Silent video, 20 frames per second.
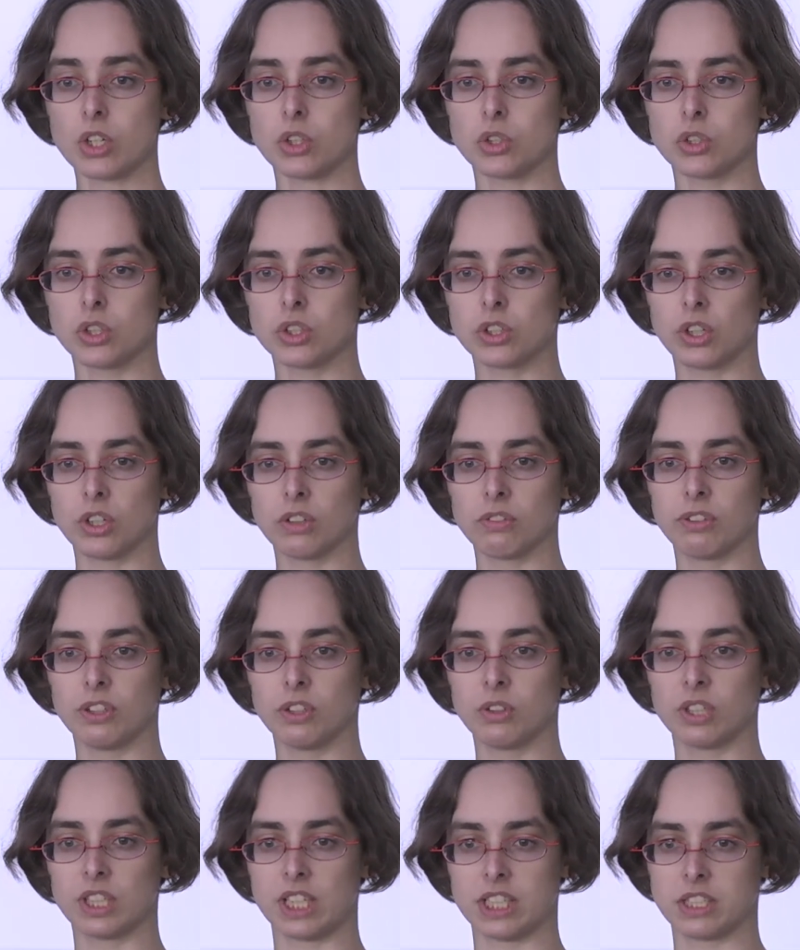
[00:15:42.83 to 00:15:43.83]
zur
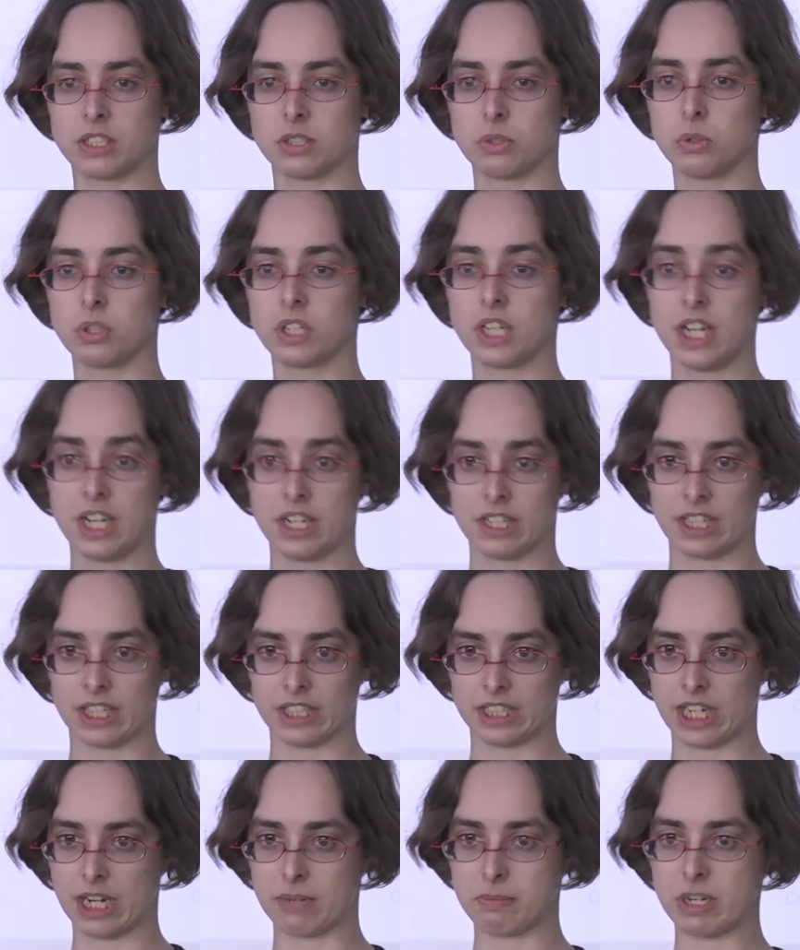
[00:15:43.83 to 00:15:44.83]
Konfiguration,
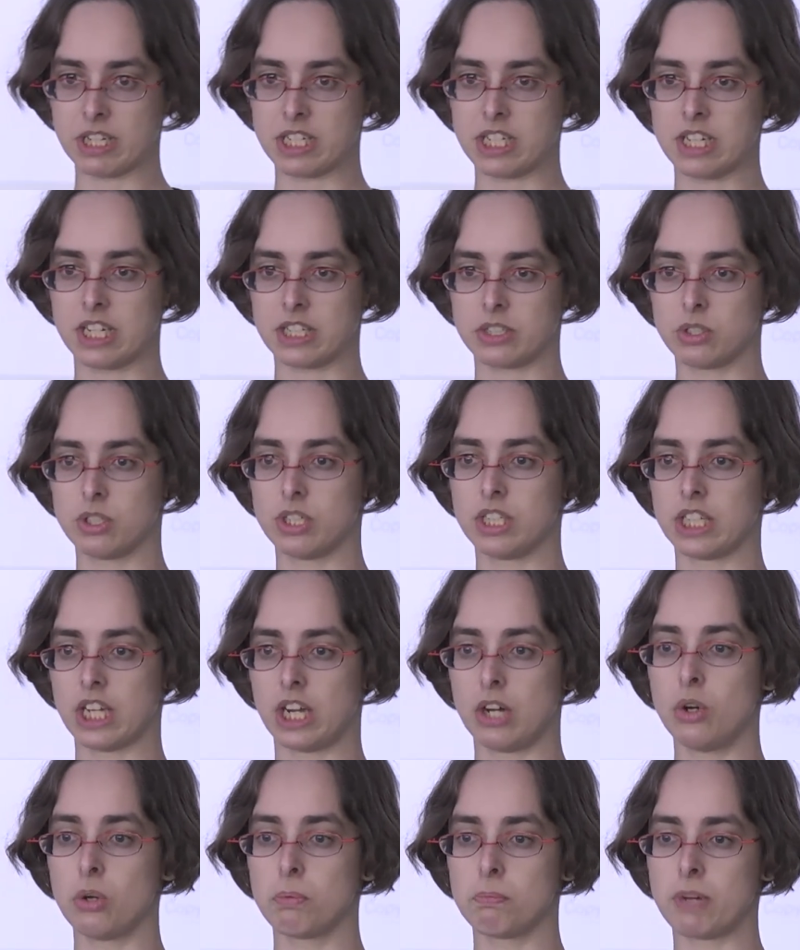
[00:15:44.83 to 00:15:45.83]
dann kann man die natürlich
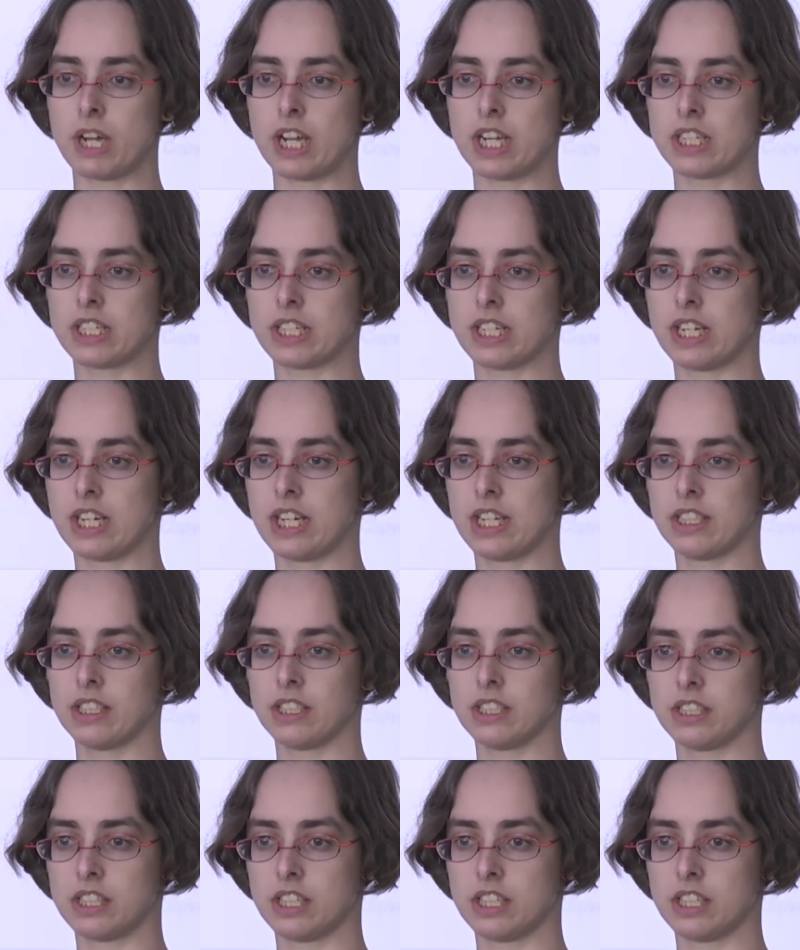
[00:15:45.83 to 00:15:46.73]
auch beitragen.